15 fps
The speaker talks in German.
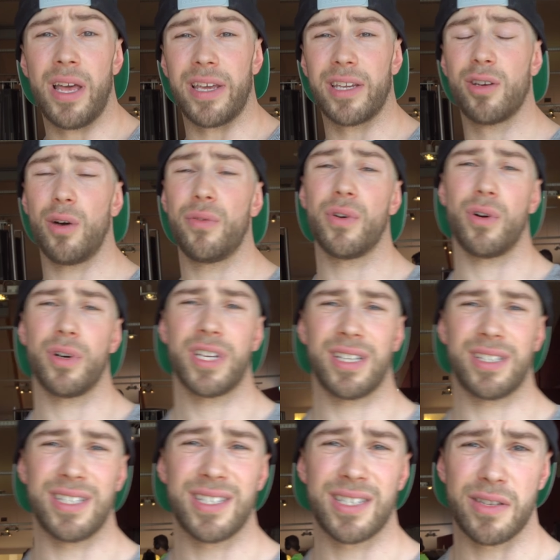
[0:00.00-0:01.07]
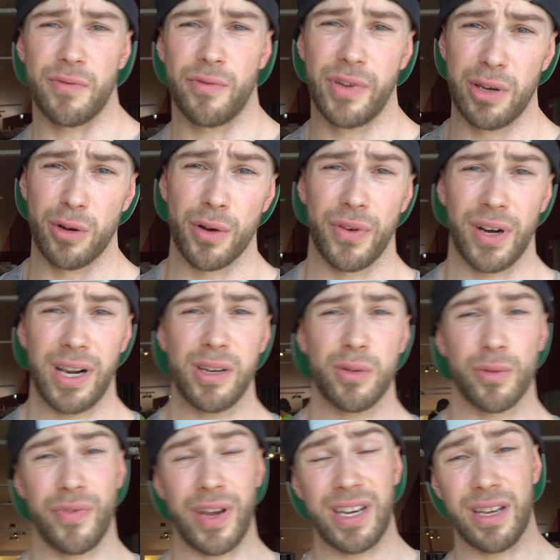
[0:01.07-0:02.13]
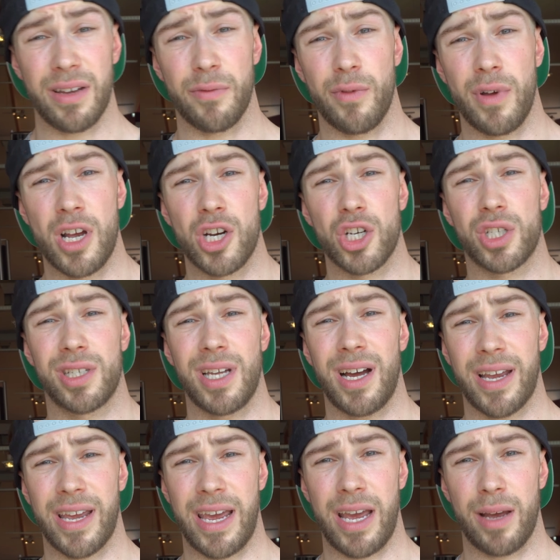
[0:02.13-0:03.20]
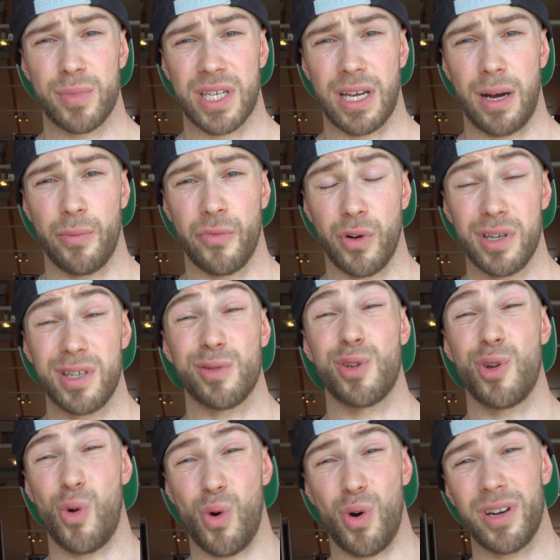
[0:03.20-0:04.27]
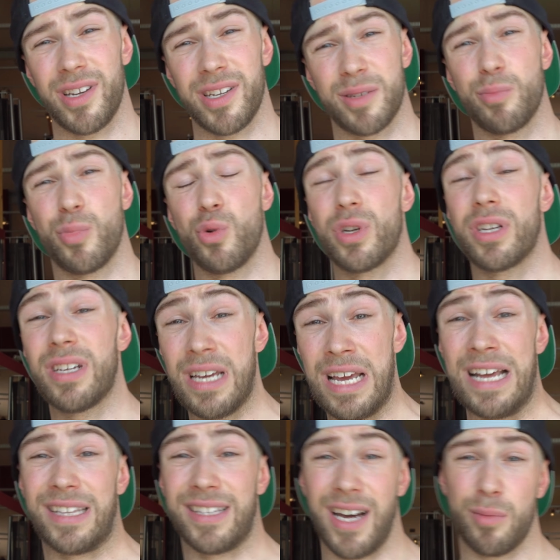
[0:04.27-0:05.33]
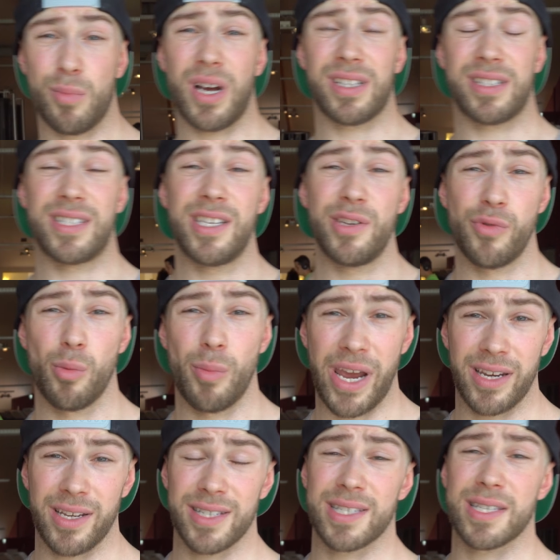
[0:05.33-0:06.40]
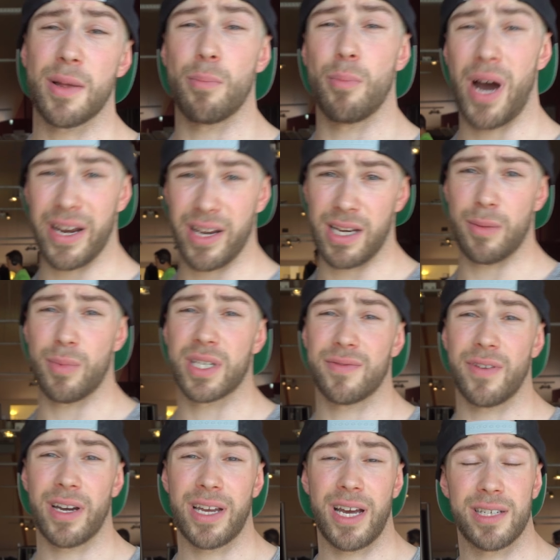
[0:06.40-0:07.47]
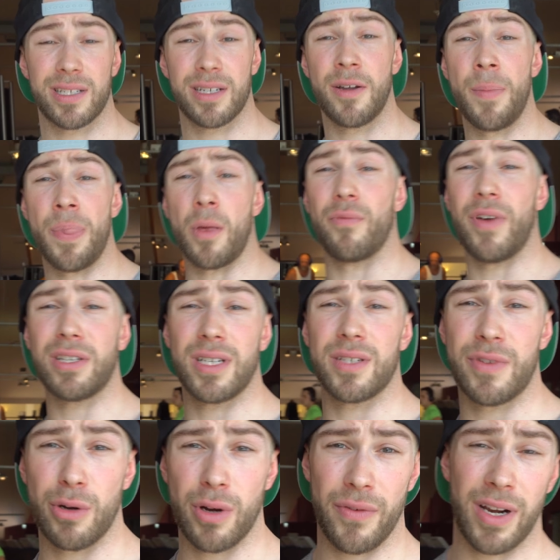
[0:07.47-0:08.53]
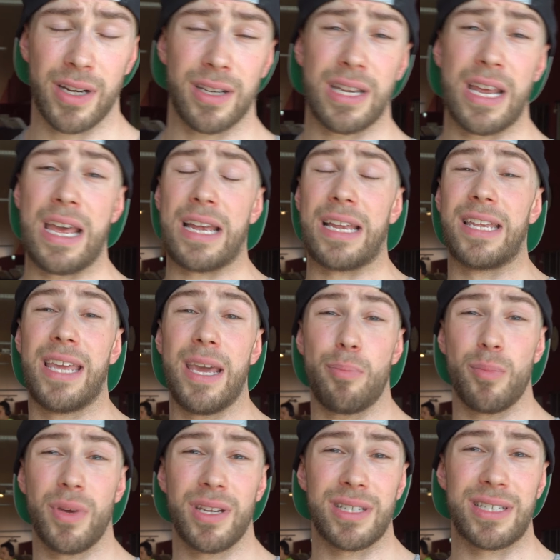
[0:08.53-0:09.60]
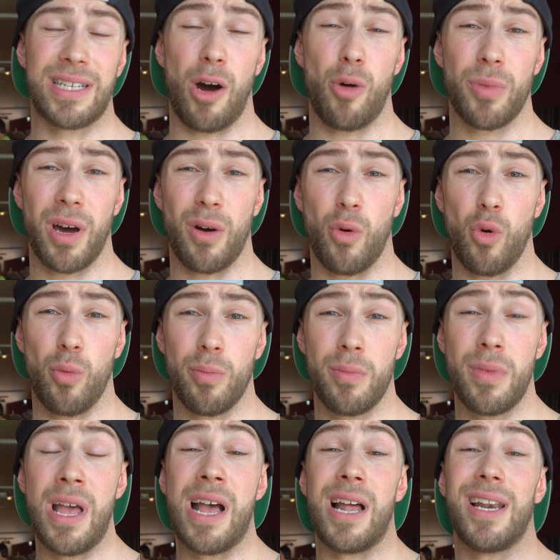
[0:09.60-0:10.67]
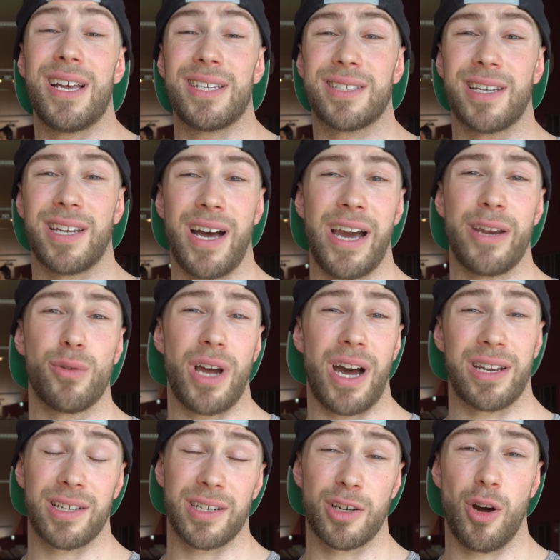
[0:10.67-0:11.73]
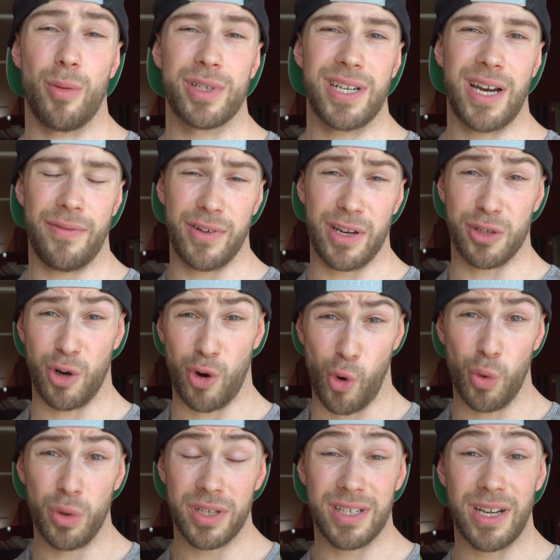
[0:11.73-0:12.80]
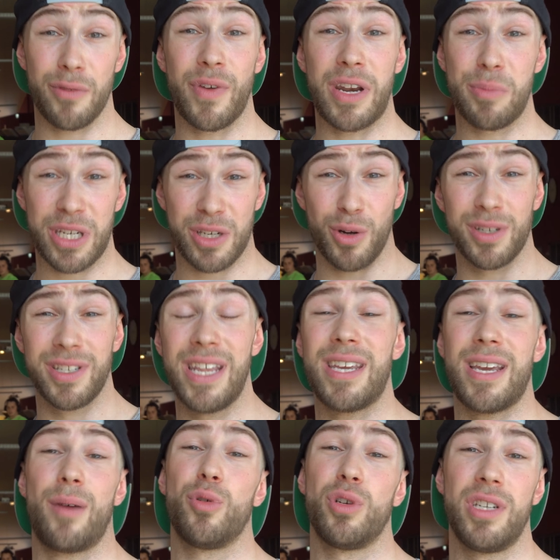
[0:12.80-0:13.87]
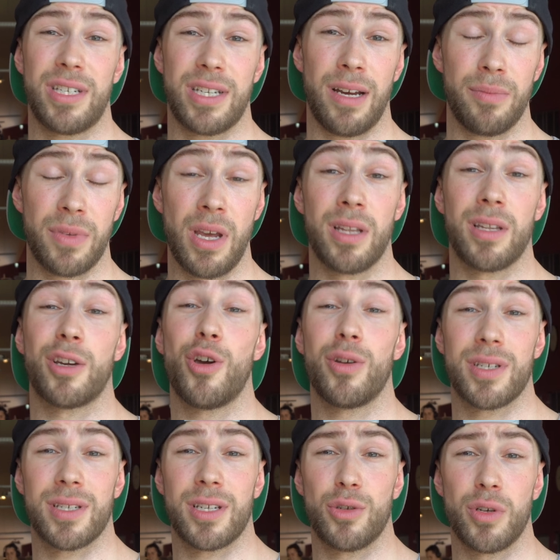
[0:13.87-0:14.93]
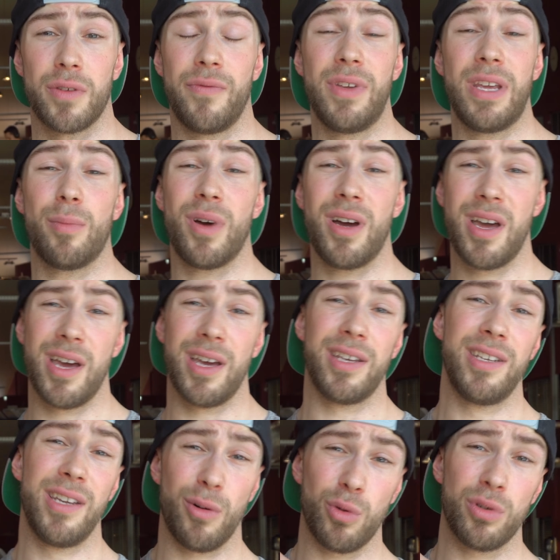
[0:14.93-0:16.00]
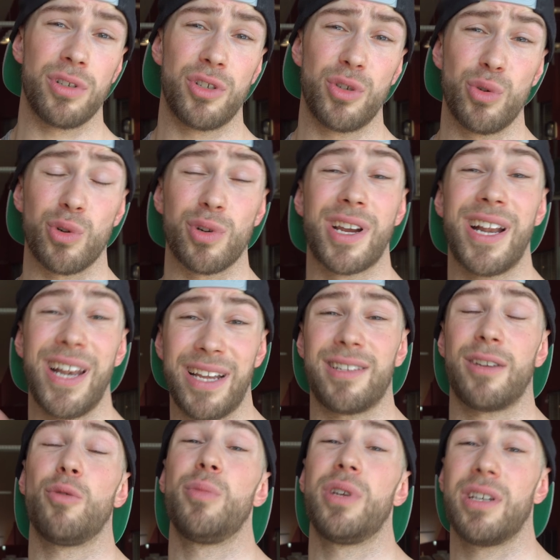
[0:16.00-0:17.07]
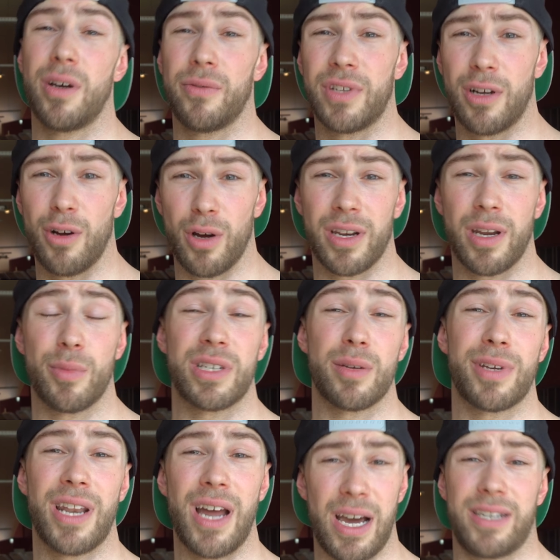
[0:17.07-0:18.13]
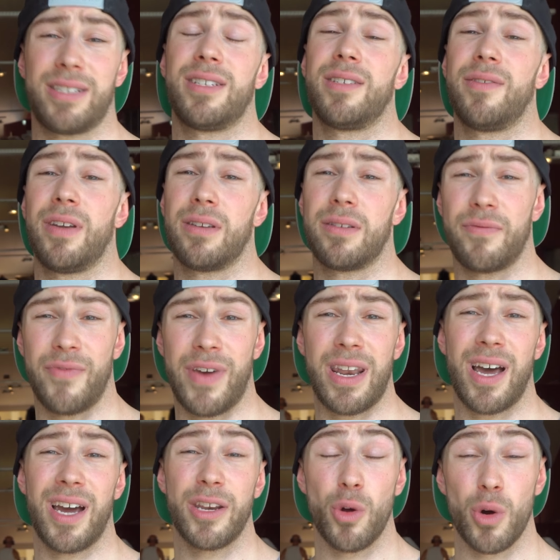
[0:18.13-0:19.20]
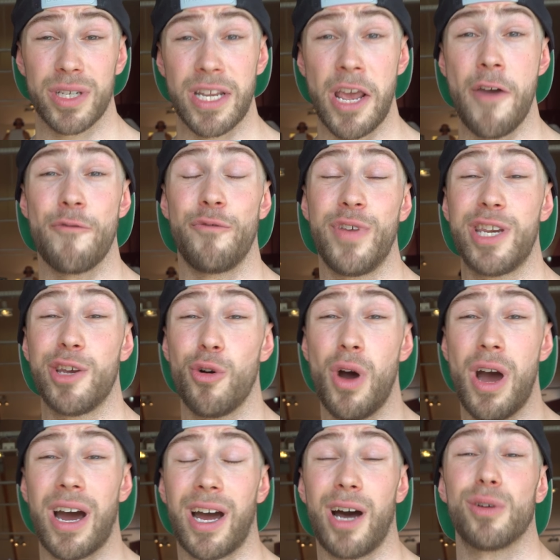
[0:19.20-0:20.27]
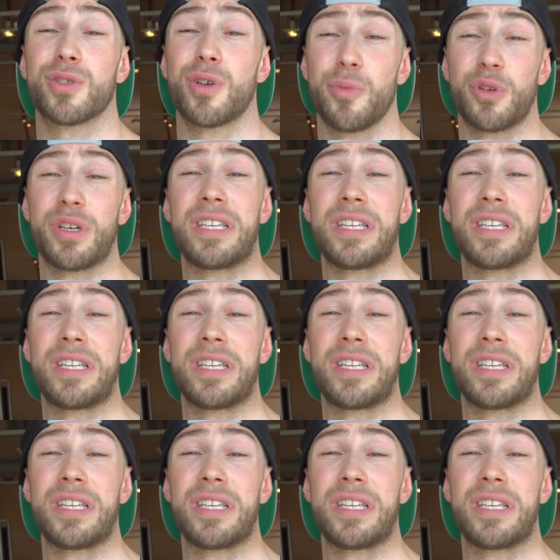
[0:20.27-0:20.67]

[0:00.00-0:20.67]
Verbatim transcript: Ich hoffe, euch hat dieses Video gefallen und wenn ihr starke Hams haben wollt und ordentlichen Booty, dann macht die Romanians meine Lieblingsvariante. Und wenn euch das Video gefallen hat, gebt mir einen Daumen nach oben, lasst den einen oder anderen Kommentar vielleicht noch unten da. Und wenn ihr mich noch nicht abonniert habt, dann könnt ihr es natürlich wie immer hier unten tun und klickt dann unbedingt auf die Glocke, damit ihr benachrichtigt werdet, wenn ein neues Video rauskommt.